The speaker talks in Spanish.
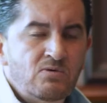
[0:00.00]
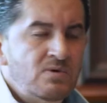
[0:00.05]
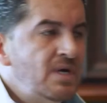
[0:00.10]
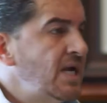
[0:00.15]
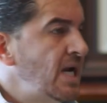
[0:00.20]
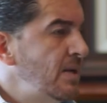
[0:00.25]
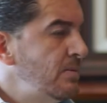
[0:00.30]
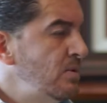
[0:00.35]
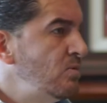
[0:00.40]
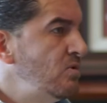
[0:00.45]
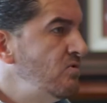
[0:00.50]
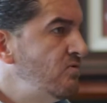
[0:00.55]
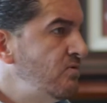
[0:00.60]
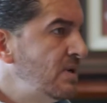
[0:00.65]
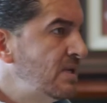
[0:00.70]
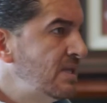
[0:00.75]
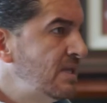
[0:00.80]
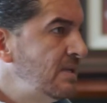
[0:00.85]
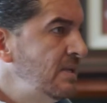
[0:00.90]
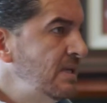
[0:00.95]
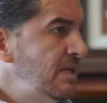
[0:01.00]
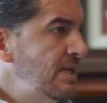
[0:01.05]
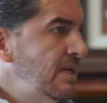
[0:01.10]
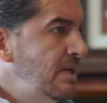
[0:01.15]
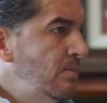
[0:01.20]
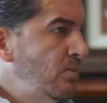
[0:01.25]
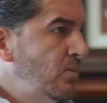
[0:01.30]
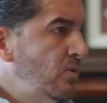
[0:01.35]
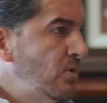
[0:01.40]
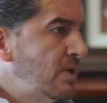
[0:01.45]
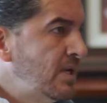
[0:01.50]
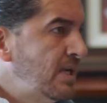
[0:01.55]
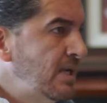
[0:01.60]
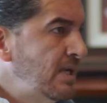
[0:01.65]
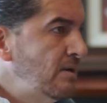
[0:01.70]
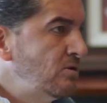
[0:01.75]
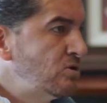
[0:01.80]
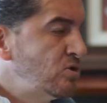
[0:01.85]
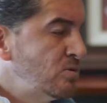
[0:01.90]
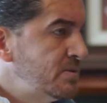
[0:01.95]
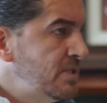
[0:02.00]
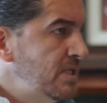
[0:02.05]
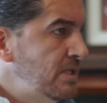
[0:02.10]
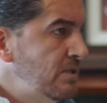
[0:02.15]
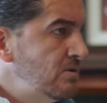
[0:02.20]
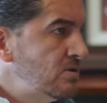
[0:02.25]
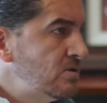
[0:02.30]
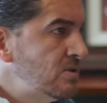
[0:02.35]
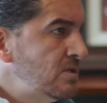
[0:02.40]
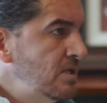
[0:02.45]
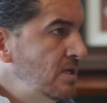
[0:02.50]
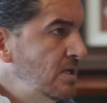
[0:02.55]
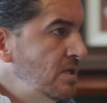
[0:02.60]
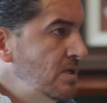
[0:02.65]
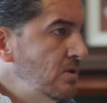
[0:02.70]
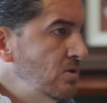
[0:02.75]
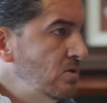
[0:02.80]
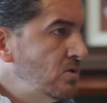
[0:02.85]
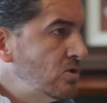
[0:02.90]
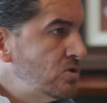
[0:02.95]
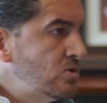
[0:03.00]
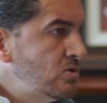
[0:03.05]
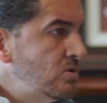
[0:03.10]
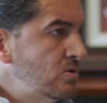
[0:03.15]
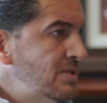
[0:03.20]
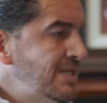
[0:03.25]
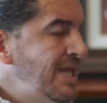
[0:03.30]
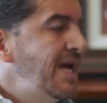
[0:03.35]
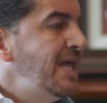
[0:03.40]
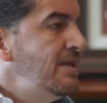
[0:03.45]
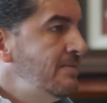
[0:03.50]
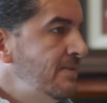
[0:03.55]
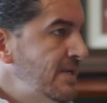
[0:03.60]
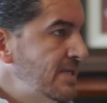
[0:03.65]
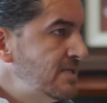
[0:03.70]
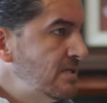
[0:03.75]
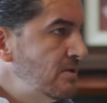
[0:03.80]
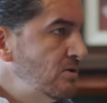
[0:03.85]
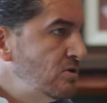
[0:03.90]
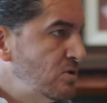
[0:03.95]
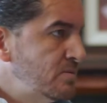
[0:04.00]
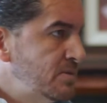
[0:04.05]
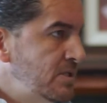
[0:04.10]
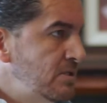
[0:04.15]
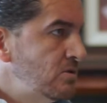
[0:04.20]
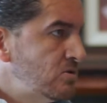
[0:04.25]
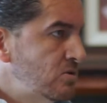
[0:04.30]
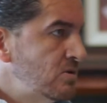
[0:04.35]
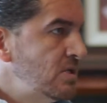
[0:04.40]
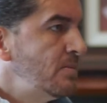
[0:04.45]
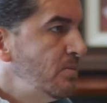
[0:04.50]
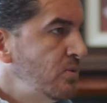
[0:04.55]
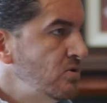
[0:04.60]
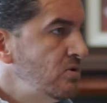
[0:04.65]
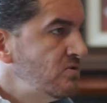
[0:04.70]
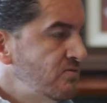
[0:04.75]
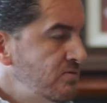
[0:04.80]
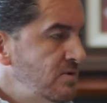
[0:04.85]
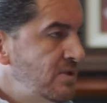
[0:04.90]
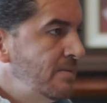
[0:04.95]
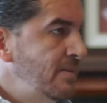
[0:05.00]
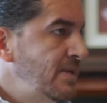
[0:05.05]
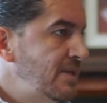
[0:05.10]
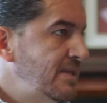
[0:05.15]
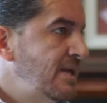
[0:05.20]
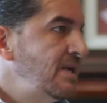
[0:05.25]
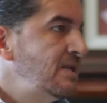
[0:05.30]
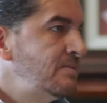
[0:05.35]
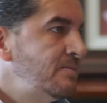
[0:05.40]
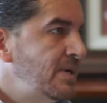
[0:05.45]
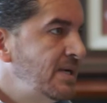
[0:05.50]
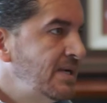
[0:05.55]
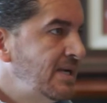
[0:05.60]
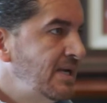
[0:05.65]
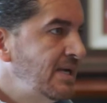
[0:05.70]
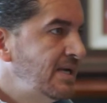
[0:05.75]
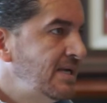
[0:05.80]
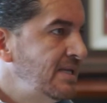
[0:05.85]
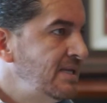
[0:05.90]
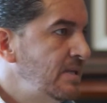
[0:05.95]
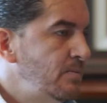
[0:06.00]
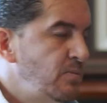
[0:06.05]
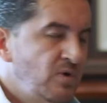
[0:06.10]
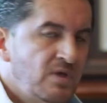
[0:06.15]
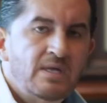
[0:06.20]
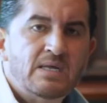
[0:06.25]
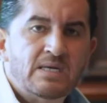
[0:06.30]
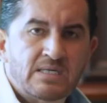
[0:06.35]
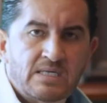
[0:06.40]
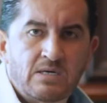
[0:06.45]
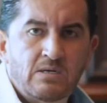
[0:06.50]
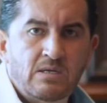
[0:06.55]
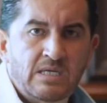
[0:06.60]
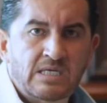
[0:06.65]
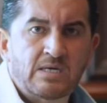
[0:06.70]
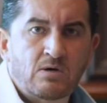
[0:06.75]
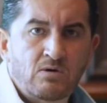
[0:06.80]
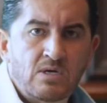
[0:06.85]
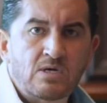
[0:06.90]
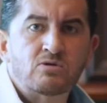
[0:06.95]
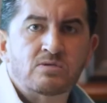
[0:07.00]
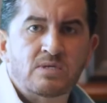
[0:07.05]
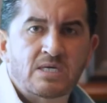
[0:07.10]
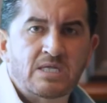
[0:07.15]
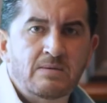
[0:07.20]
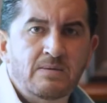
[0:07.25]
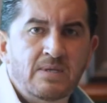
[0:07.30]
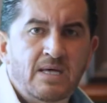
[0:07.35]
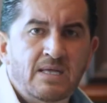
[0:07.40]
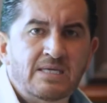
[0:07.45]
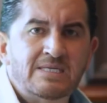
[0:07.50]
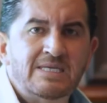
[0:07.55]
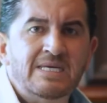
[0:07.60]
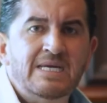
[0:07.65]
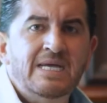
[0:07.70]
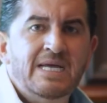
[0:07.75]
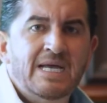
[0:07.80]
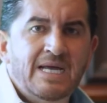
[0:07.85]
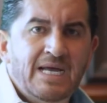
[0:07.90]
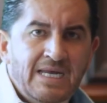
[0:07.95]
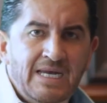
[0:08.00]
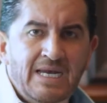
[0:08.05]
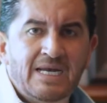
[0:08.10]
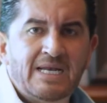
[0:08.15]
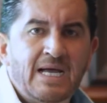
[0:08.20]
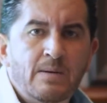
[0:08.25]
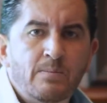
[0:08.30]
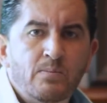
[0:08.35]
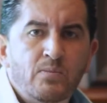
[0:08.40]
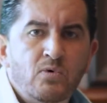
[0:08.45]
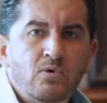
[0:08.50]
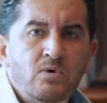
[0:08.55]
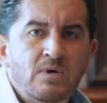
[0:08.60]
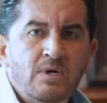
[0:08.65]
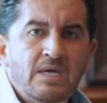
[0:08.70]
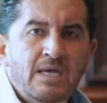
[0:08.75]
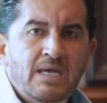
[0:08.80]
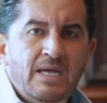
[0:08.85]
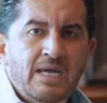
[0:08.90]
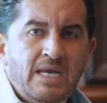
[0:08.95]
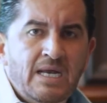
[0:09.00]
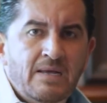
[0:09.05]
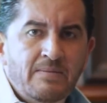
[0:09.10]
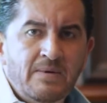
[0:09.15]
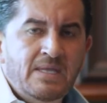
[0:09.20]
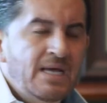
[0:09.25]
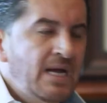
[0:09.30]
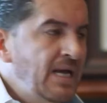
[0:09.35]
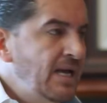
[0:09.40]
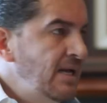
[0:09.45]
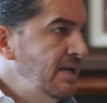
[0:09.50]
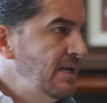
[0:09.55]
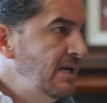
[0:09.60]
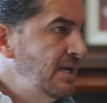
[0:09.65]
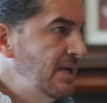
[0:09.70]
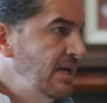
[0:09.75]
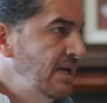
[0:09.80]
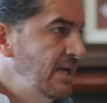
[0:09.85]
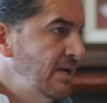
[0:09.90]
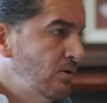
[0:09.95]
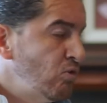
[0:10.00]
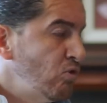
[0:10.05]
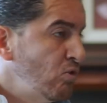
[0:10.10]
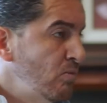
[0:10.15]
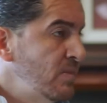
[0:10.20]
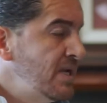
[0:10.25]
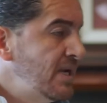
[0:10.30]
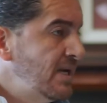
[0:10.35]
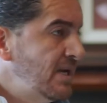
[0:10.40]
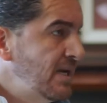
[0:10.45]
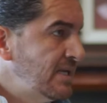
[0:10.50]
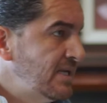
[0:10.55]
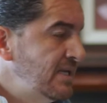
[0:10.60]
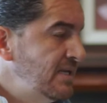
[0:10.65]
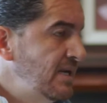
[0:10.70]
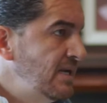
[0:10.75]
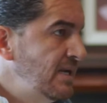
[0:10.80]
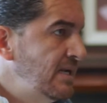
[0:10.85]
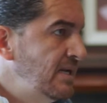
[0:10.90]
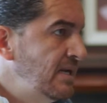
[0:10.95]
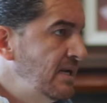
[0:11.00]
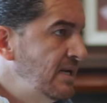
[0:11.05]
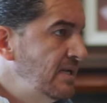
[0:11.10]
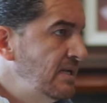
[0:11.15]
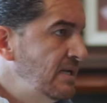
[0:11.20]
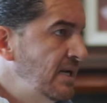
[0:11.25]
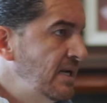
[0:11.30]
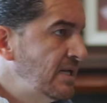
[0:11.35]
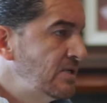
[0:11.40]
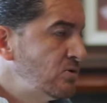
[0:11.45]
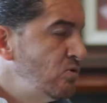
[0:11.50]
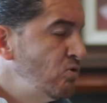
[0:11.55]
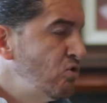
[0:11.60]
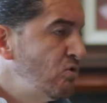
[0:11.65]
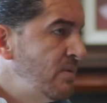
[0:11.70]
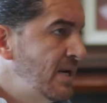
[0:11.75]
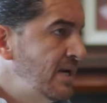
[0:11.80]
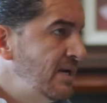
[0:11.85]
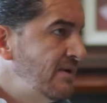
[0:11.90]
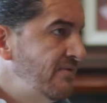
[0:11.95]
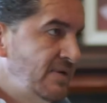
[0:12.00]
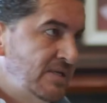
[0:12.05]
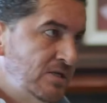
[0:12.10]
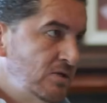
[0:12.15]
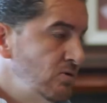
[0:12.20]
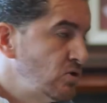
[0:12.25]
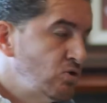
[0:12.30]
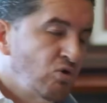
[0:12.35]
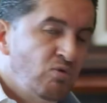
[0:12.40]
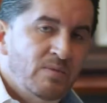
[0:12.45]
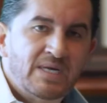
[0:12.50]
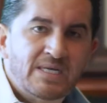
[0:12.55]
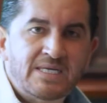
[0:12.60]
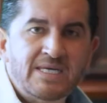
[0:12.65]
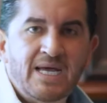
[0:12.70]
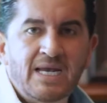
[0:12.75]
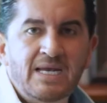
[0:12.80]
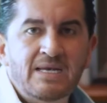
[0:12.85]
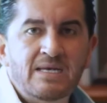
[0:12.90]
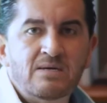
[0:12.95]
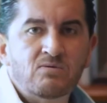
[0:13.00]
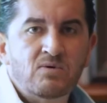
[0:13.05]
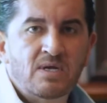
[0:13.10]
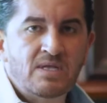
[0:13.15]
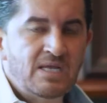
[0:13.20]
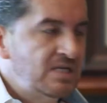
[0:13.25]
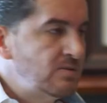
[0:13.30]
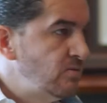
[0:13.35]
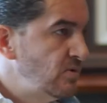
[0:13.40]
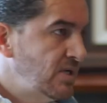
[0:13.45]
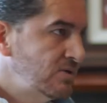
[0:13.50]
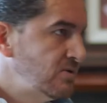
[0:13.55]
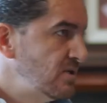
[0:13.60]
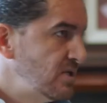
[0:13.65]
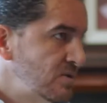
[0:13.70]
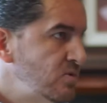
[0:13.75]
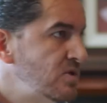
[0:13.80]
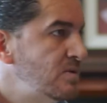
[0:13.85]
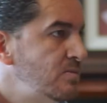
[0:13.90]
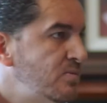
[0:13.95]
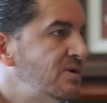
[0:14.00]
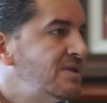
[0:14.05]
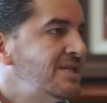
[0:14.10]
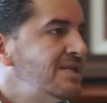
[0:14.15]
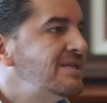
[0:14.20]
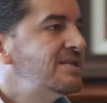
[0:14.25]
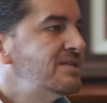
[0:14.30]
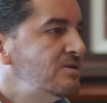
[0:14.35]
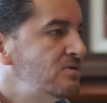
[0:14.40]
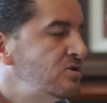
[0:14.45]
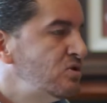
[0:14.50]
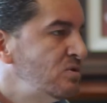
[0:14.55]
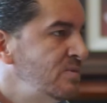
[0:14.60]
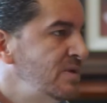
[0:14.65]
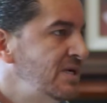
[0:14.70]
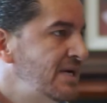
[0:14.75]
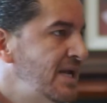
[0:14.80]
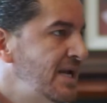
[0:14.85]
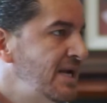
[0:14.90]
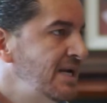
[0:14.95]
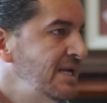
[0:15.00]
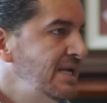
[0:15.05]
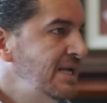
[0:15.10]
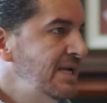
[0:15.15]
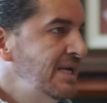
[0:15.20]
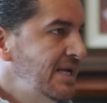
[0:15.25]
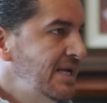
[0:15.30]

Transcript: y un agravio muy fuerte porque los subsidios no son dádivas, los subsidios son apoyos fundamentales para que la gente pueda desarrollar sus actividades en el campo, en la vida, en la, economía, aquí en, la zona urbana. Fresnillo es comercial, una de las vocaciones muy importantes de nuestro mineral